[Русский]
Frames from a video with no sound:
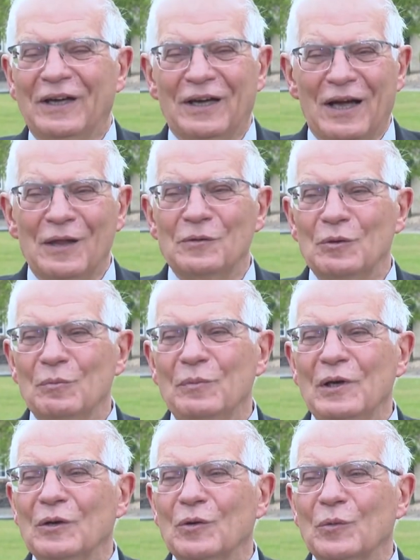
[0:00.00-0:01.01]
момент мы
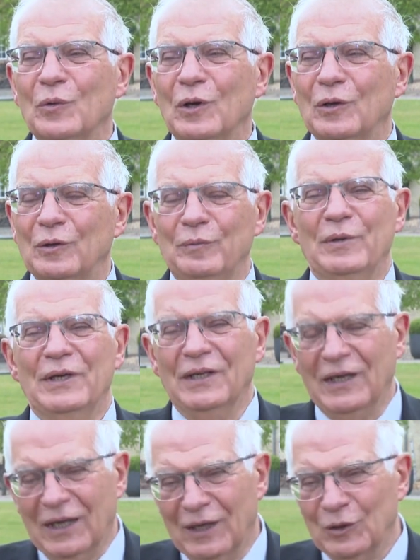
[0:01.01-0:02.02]
предоставили
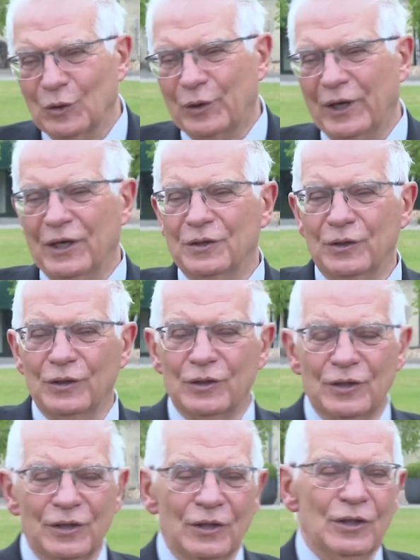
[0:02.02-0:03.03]
бронемашины,
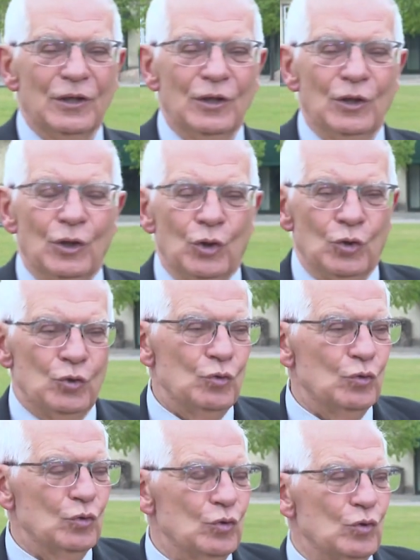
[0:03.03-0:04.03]
танки, тяжелую
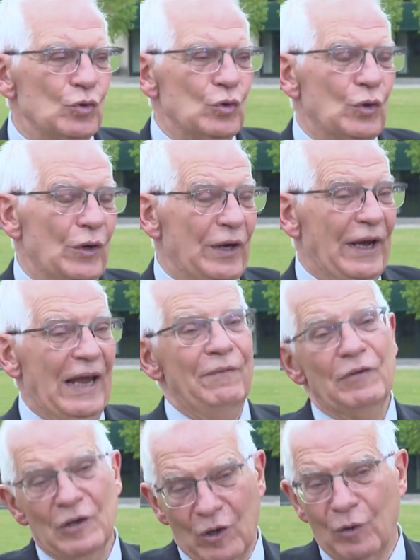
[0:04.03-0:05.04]
артиллерию и
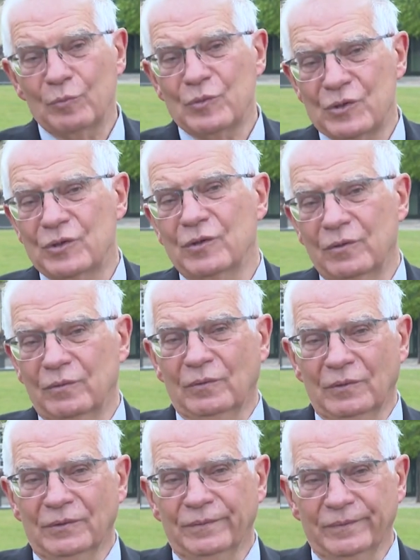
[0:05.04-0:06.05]
боеприпасы.
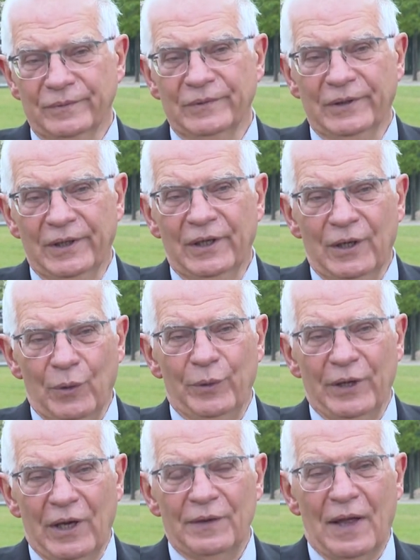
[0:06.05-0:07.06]

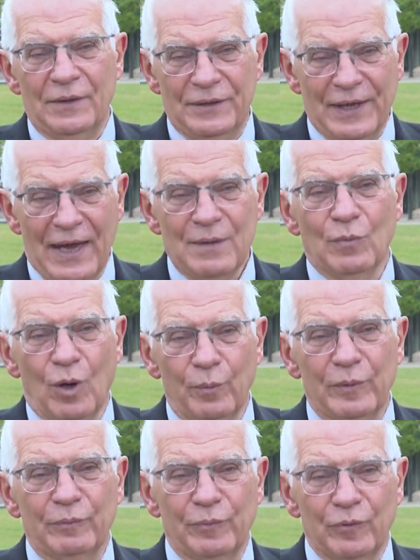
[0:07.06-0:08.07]
На
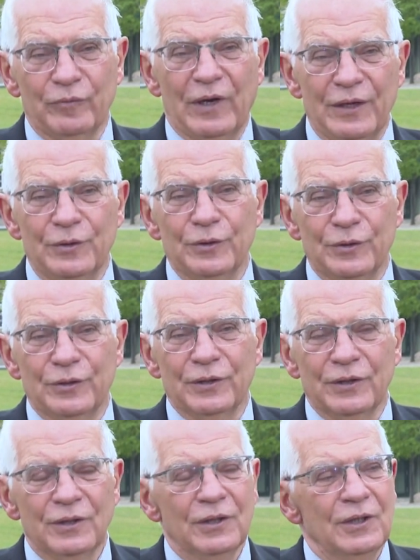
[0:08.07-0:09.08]
министерской встрече
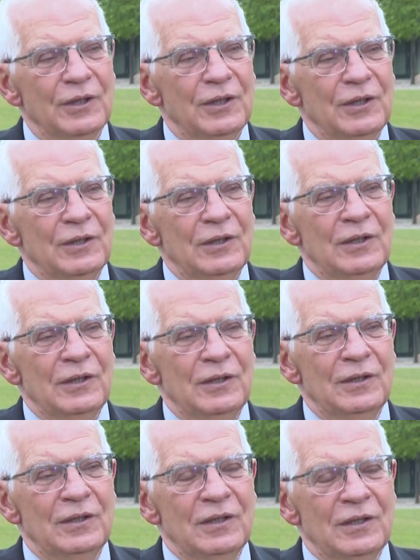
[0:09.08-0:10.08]
Большой Семерки также
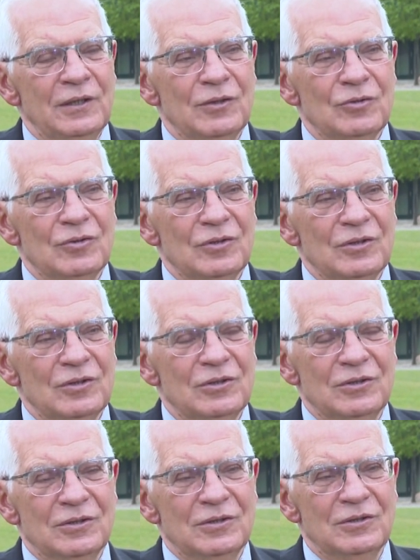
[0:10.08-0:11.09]
присутствуют главы
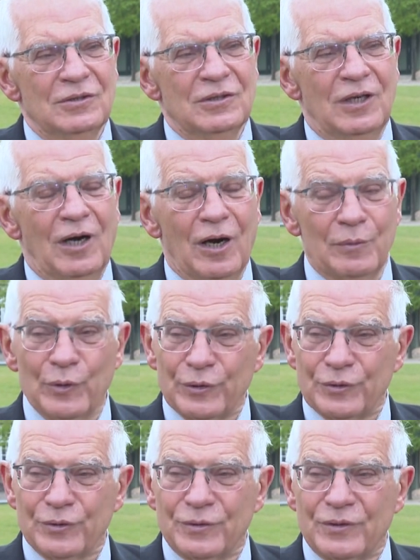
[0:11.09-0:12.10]
МИД Украины и
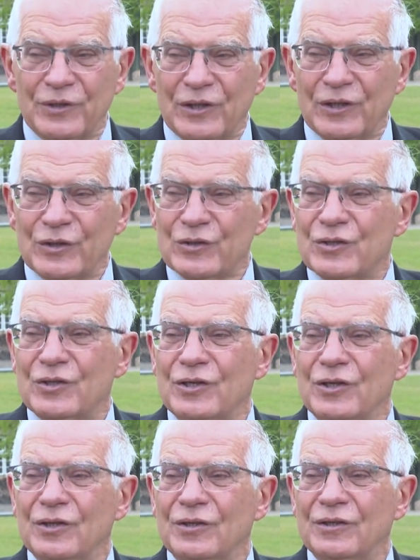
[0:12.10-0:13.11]
Молдавии Дмитрий
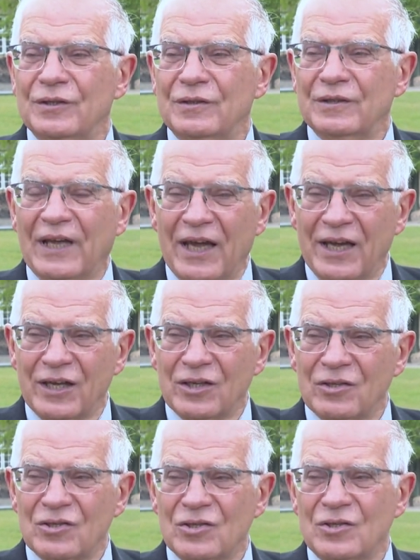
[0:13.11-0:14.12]
Кулеба и Николай
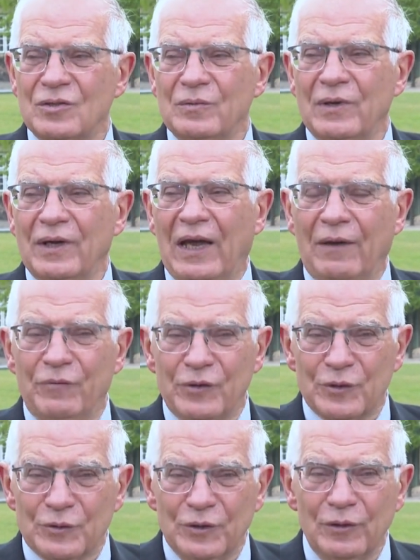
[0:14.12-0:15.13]
Попеску.
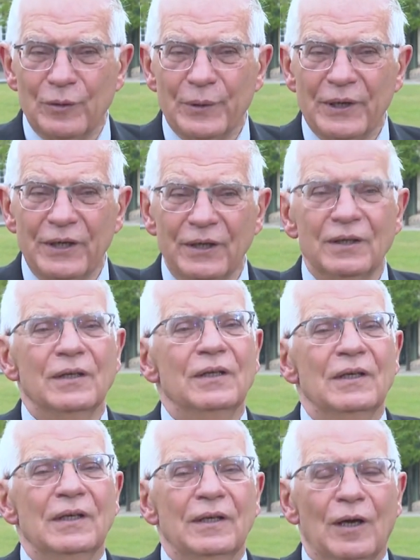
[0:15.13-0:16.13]
Глава британской
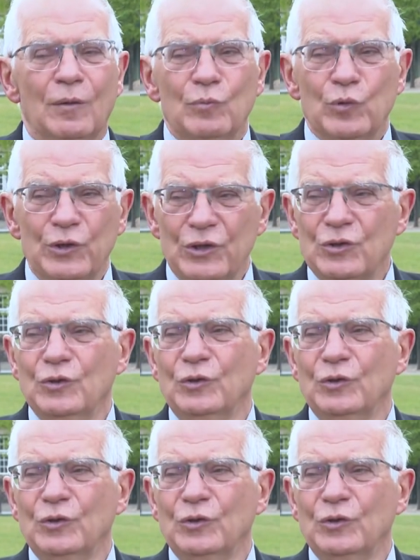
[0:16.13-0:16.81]
дипломатии Ли Страс